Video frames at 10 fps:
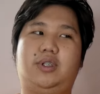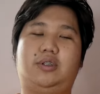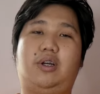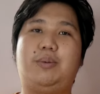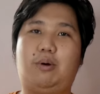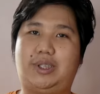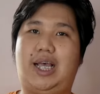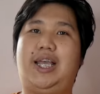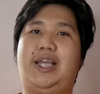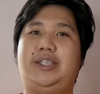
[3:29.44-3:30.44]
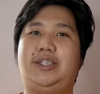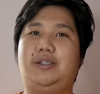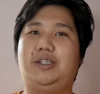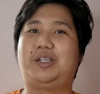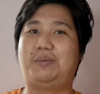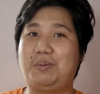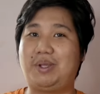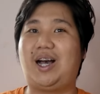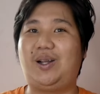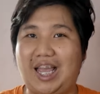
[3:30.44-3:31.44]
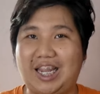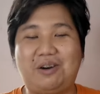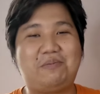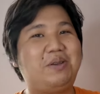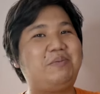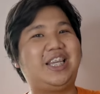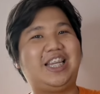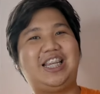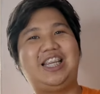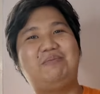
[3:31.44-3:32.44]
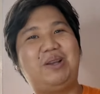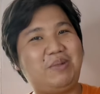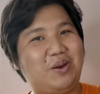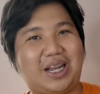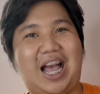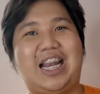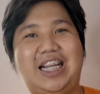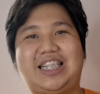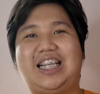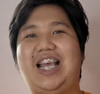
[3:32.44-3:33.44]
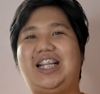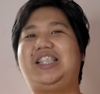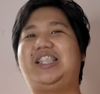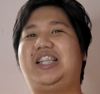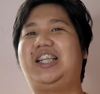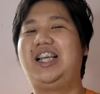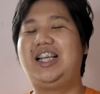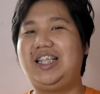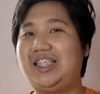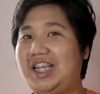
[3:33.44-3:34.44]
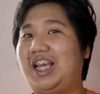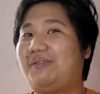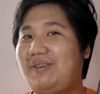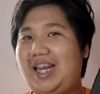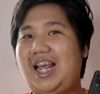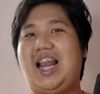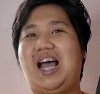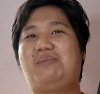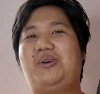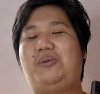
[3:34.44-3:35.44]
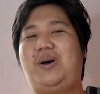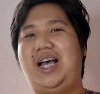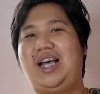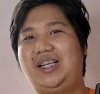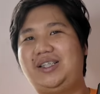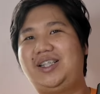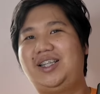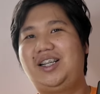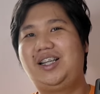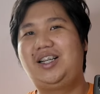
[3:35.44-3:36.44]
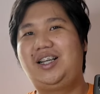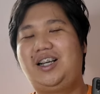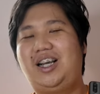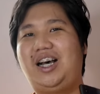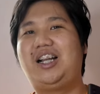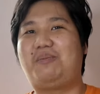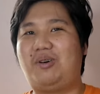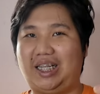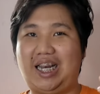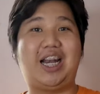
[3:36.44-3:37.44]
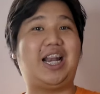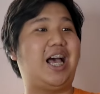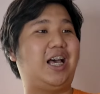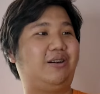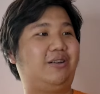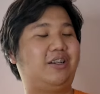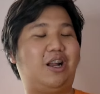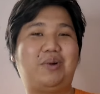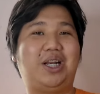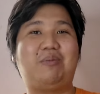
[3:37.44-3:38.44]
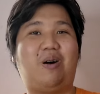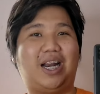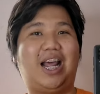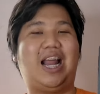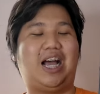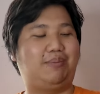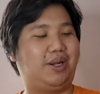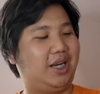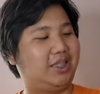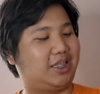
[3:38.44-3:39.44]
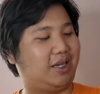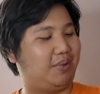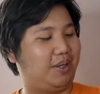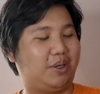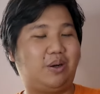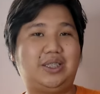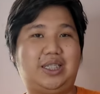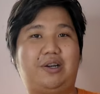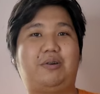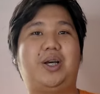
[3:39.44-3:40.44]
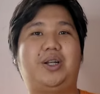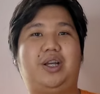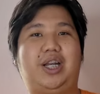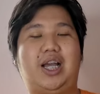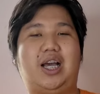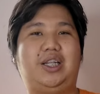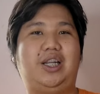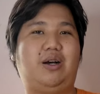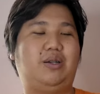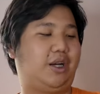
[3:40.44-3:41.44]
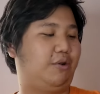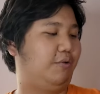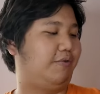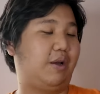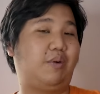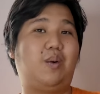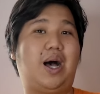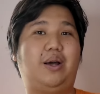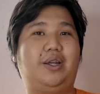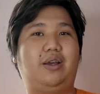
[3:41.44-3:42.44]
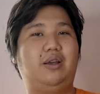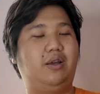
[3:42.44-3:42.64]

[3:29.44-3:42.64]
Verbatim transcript: ตอนที่ผมใช้ Xiaomi Mi ไนน์ Lite ก็ไม่มีไม่มีโอกาสได้สังเกตจริงๆที่จะเห็นไฟล์ด้านหลังเพราะว่าเออเรามองแต่ด้านหน้าเนาะเราไม่ได้มองด้านหลังมันก็เลยจะทำให้เป็นข้อเสียของมันหน่อยในการที่เราอยากดูไฟล์ว้าวๆเนี่ย